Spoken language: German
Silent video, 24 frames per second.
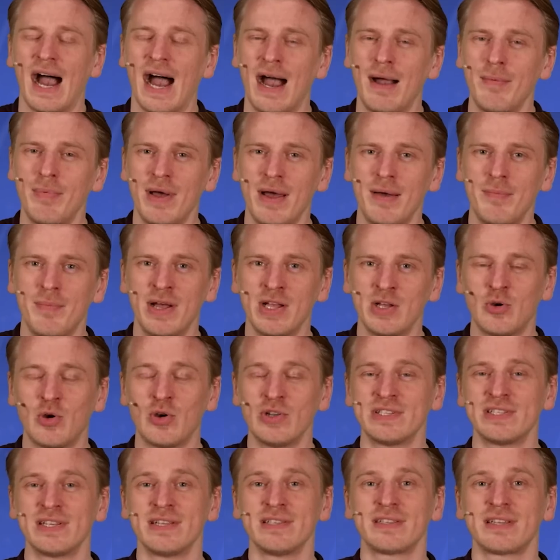aber man
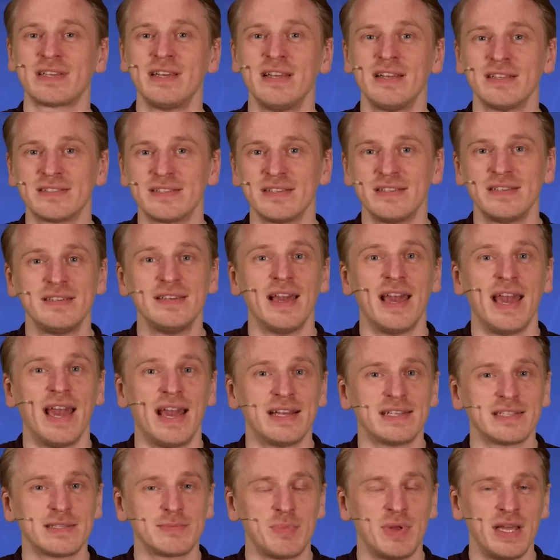konzentriert sich hier
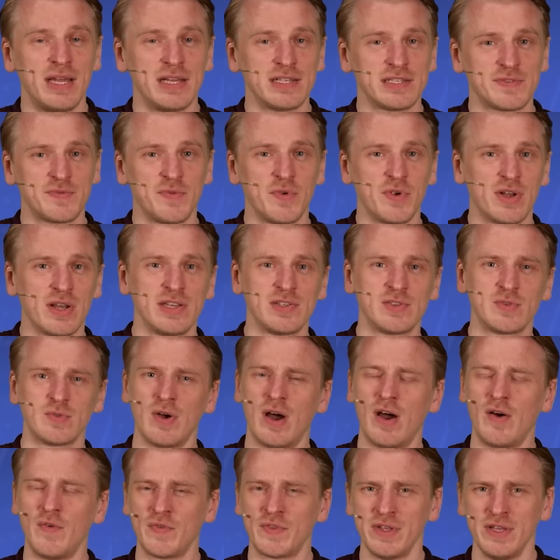erstmal jetzt wirklich so
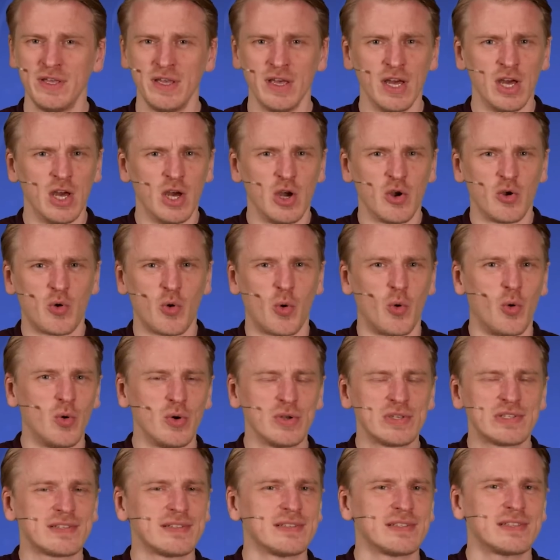auf die
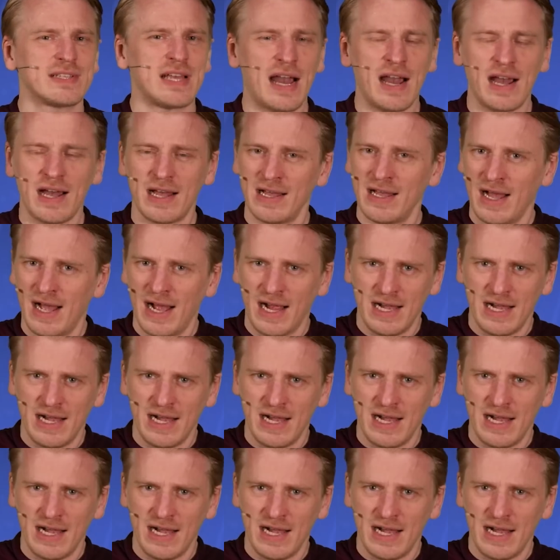großen Sachen.